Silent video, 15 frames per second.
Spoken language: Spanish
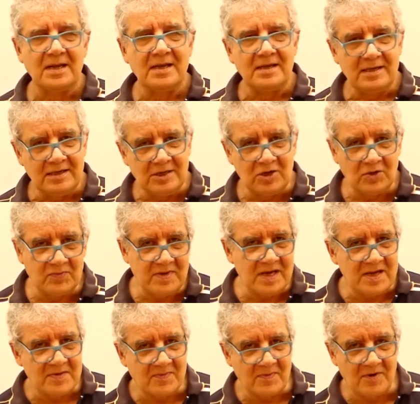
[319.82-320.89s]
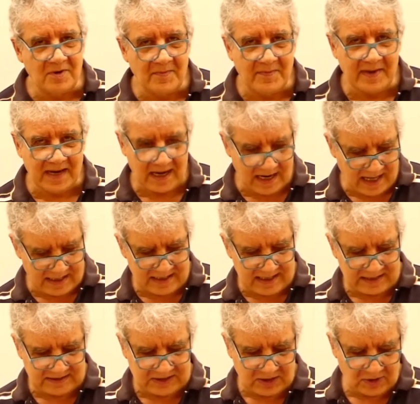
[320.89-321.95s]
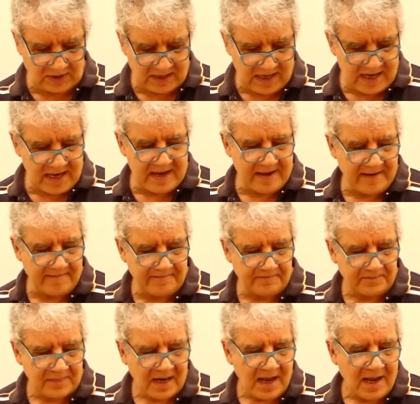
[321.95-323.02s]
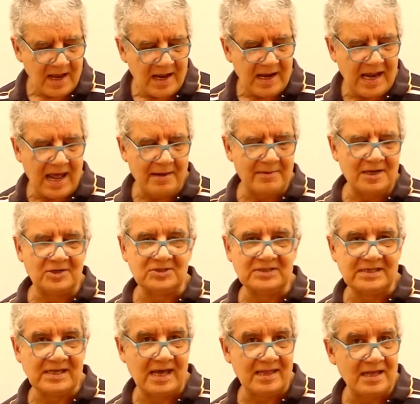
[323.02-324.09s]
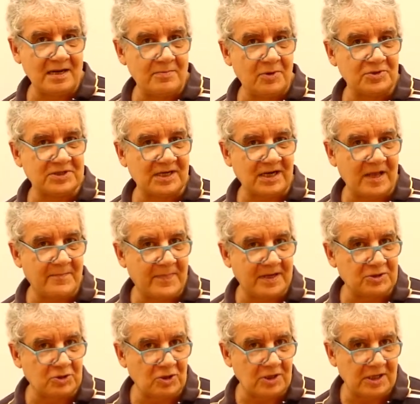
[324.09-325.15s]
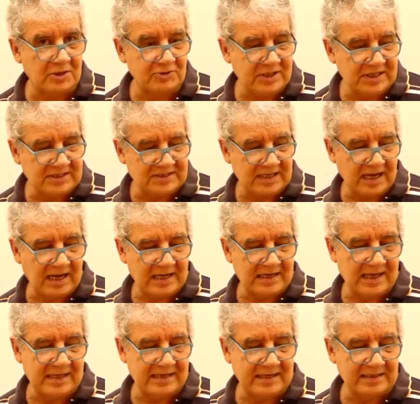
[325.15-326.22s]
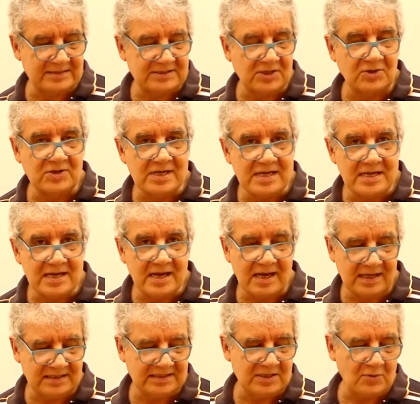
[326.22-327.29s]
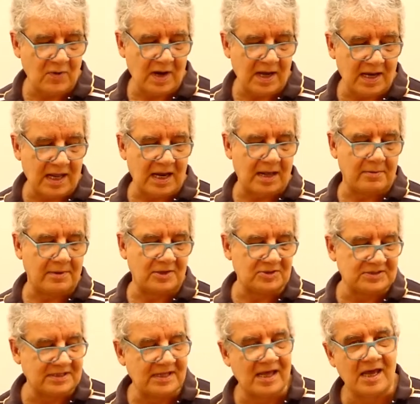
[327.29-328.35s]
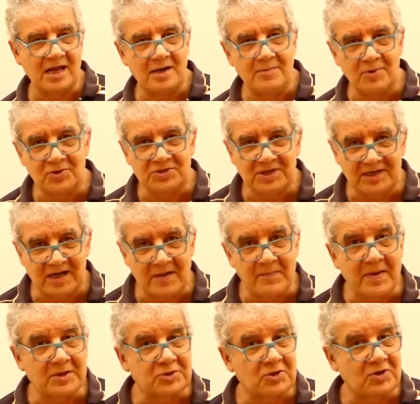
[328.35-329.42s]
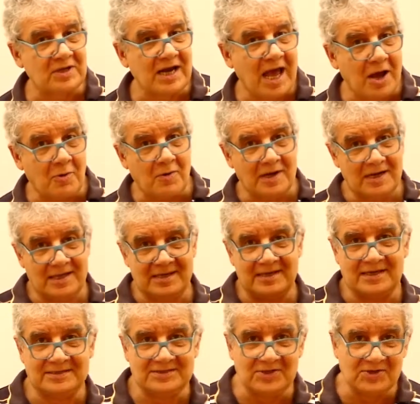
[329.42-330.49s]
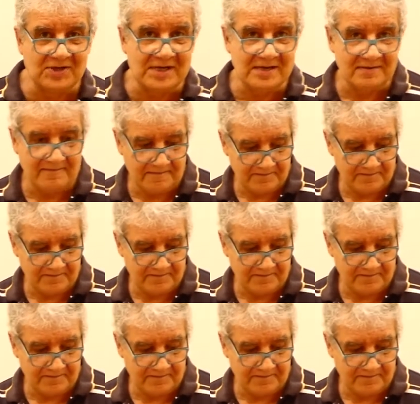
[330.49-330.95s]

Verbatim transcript: y lo mismo para la dirección i. La velocidad del bote respecto de la orilla en la dirección i es igual a la velocidad del bote respecto del agua en la dirección i,